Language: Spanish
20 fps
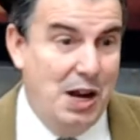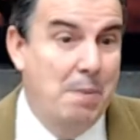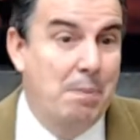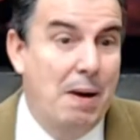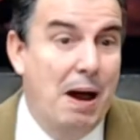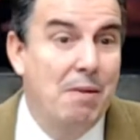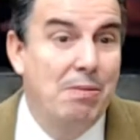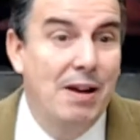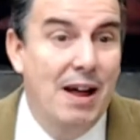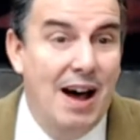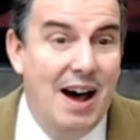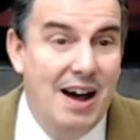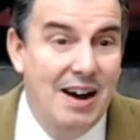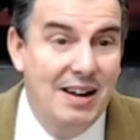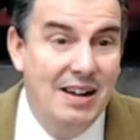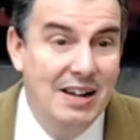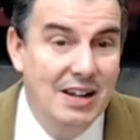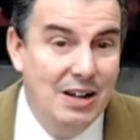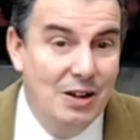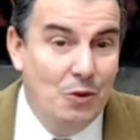
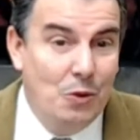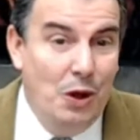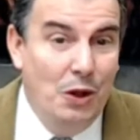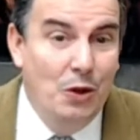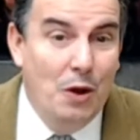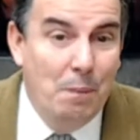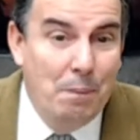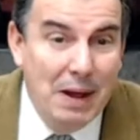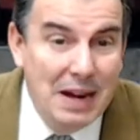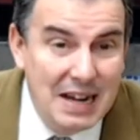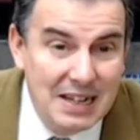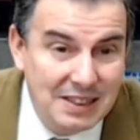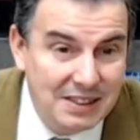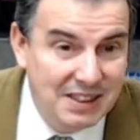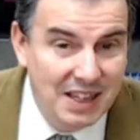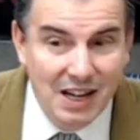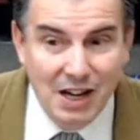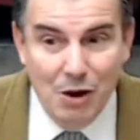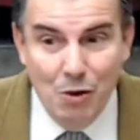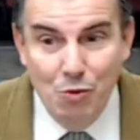hablar, cuando apenas tiene
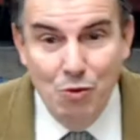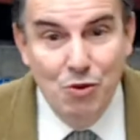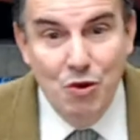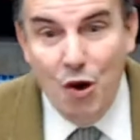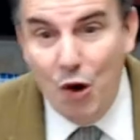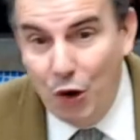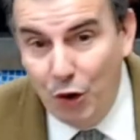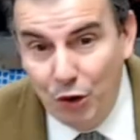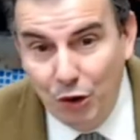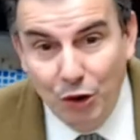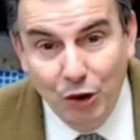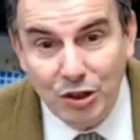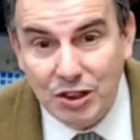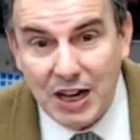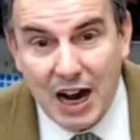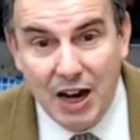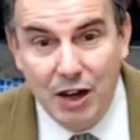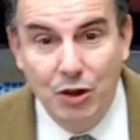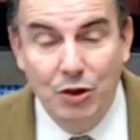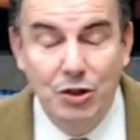uno o dos
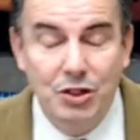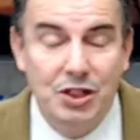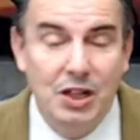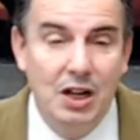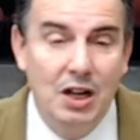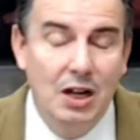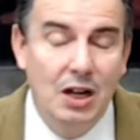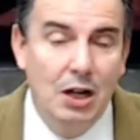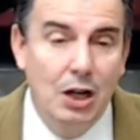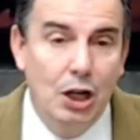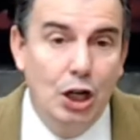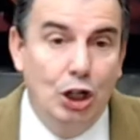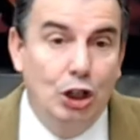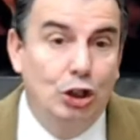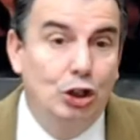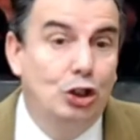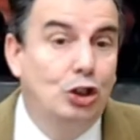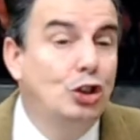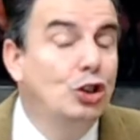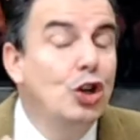años,
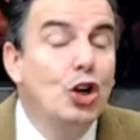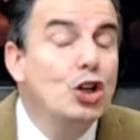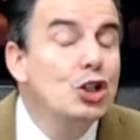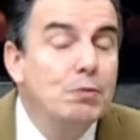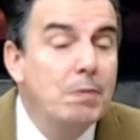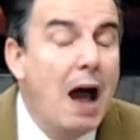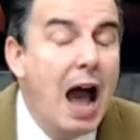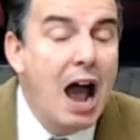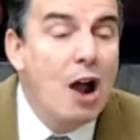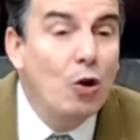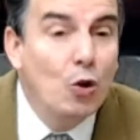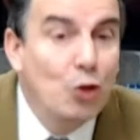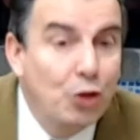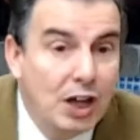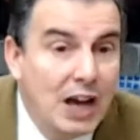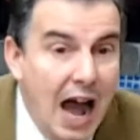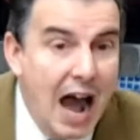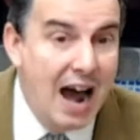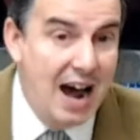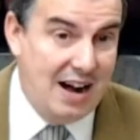Dios va a
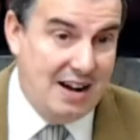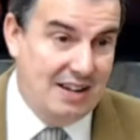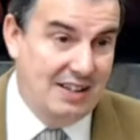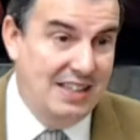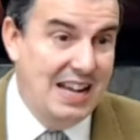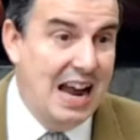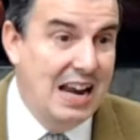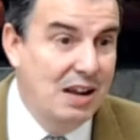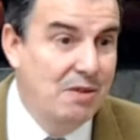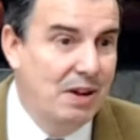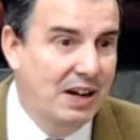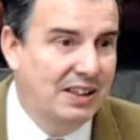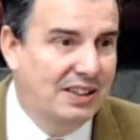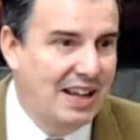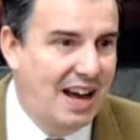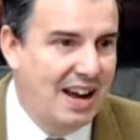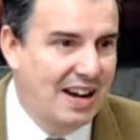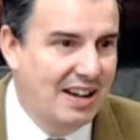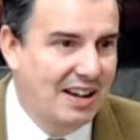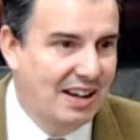juzgar y a libertar a
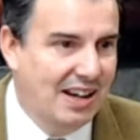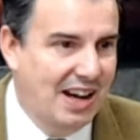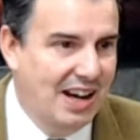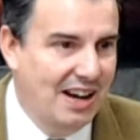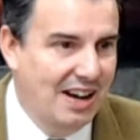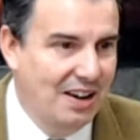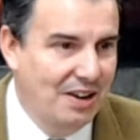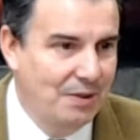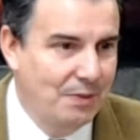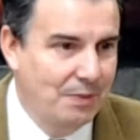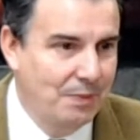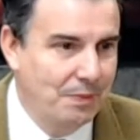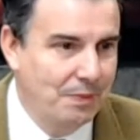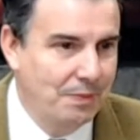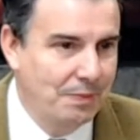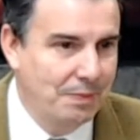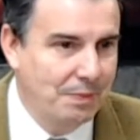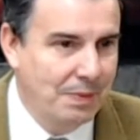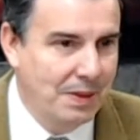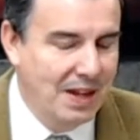Israel.
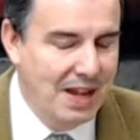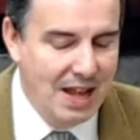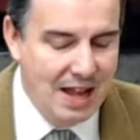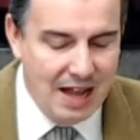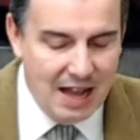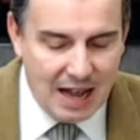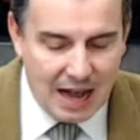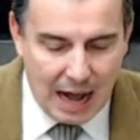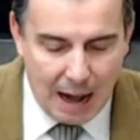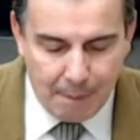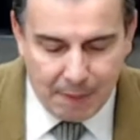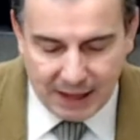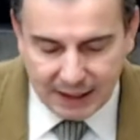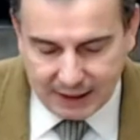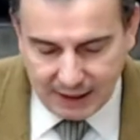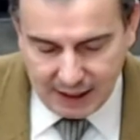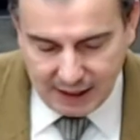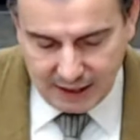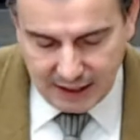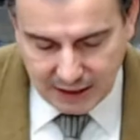A partir
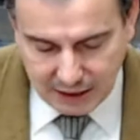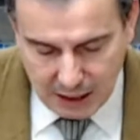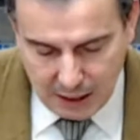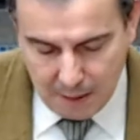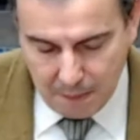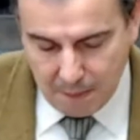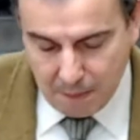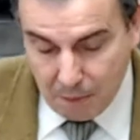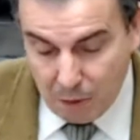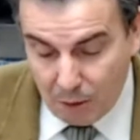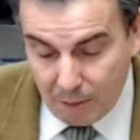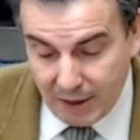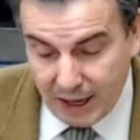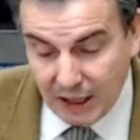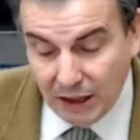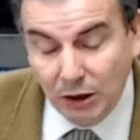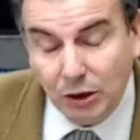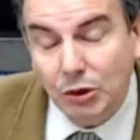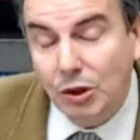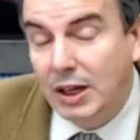de este
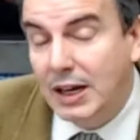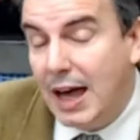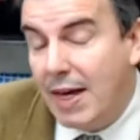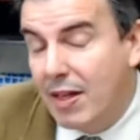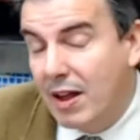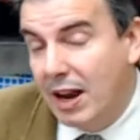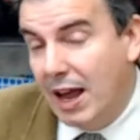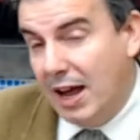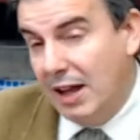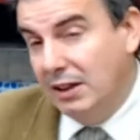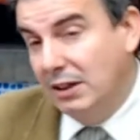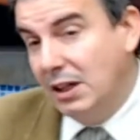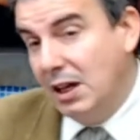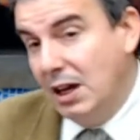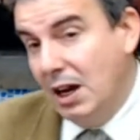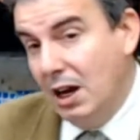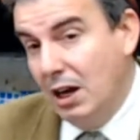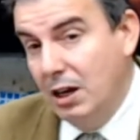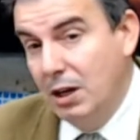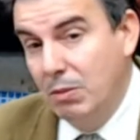momento en adelante, en el
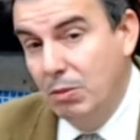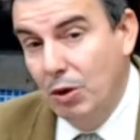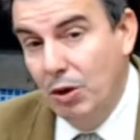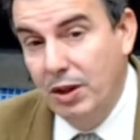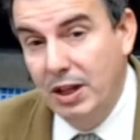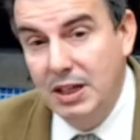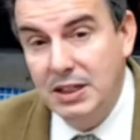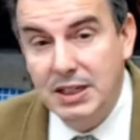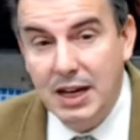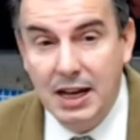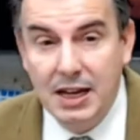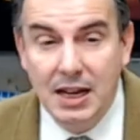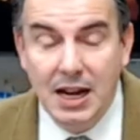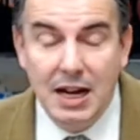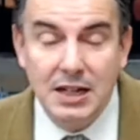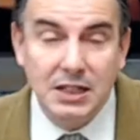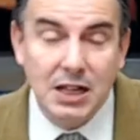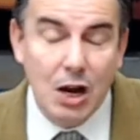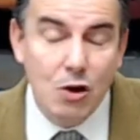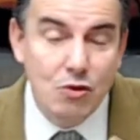libro de Isaías,
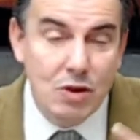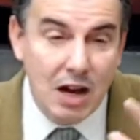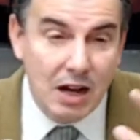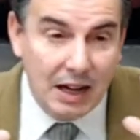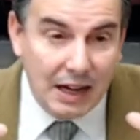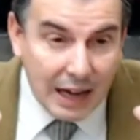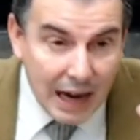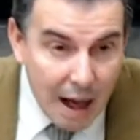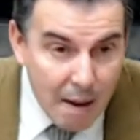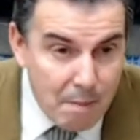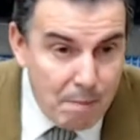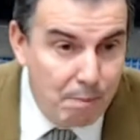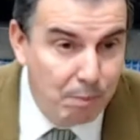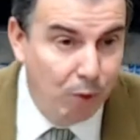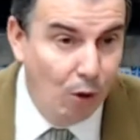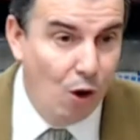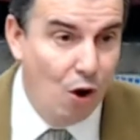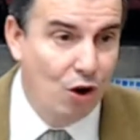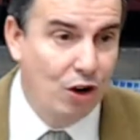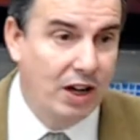hay un gran
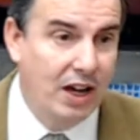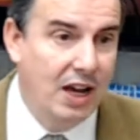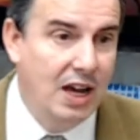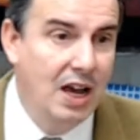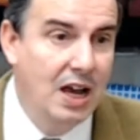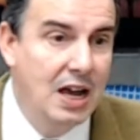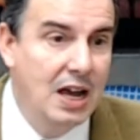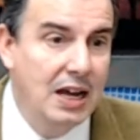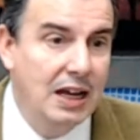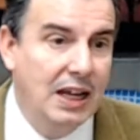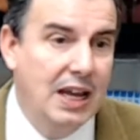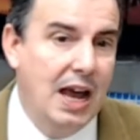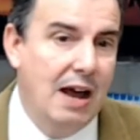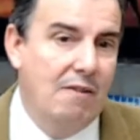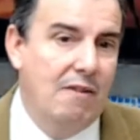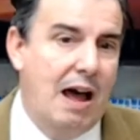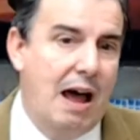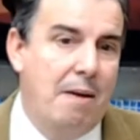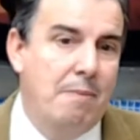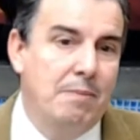bloque que
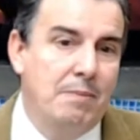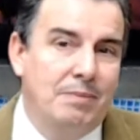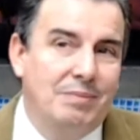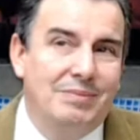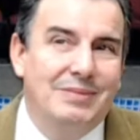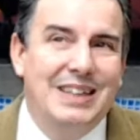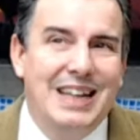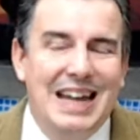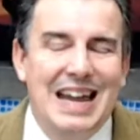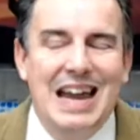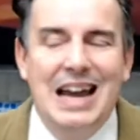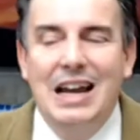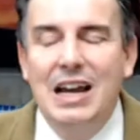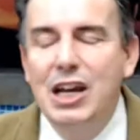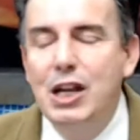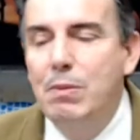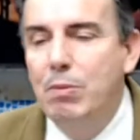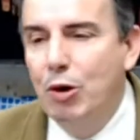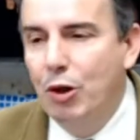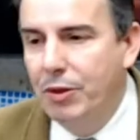habla del
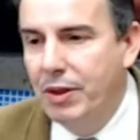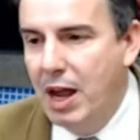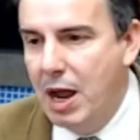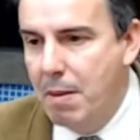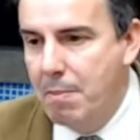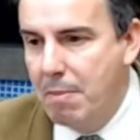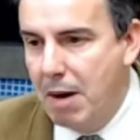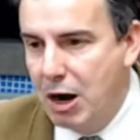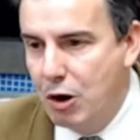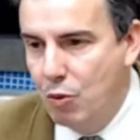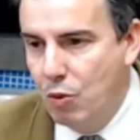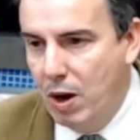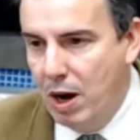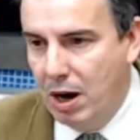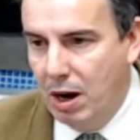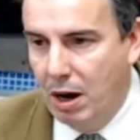libro de Manuel.